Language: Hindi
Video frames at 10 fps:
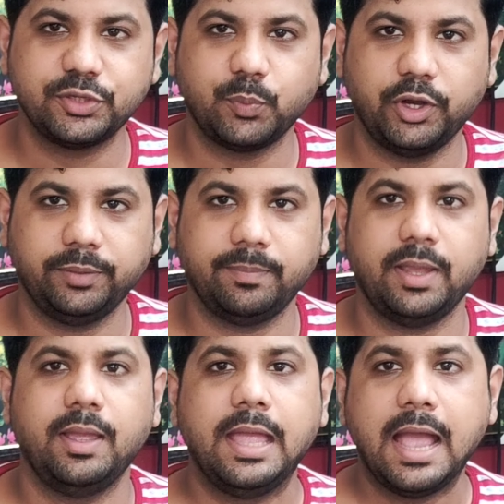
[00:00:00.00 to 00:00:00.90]
फैशन पॉइंट
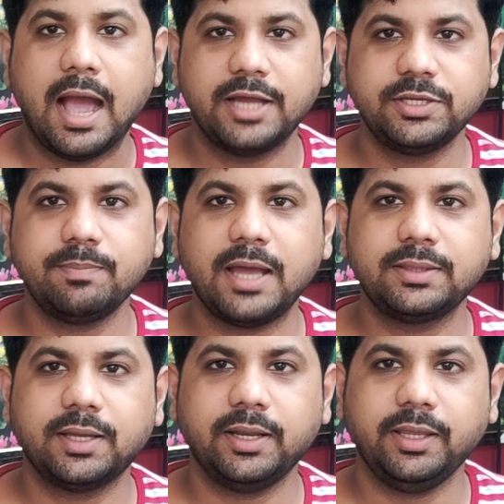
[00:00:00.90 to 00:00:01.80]
में आज हम
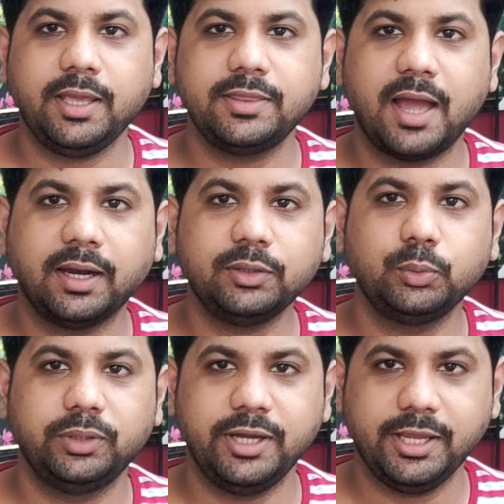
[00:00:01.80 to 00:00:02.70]
बात करेंगे धागा
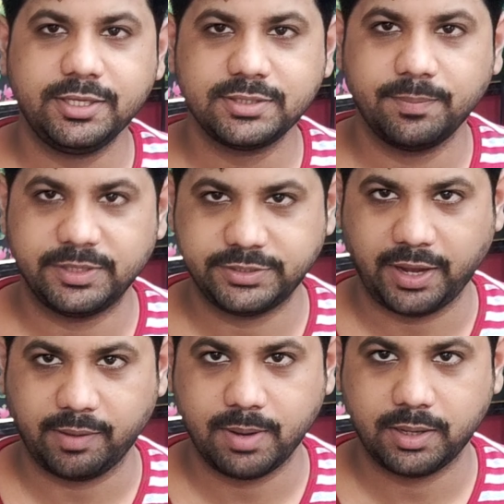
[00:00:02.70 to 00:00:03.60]
टूटने की
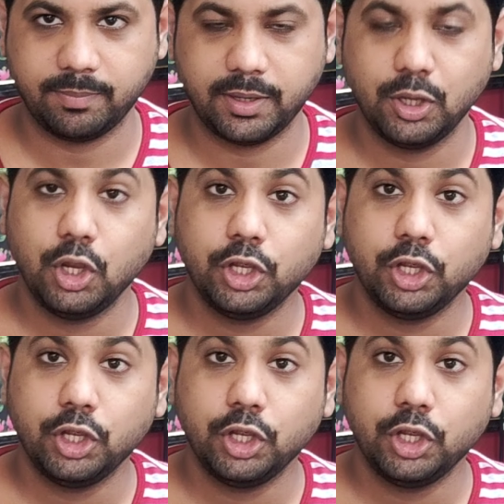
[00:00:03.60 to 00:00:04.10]
समस्या के बारे में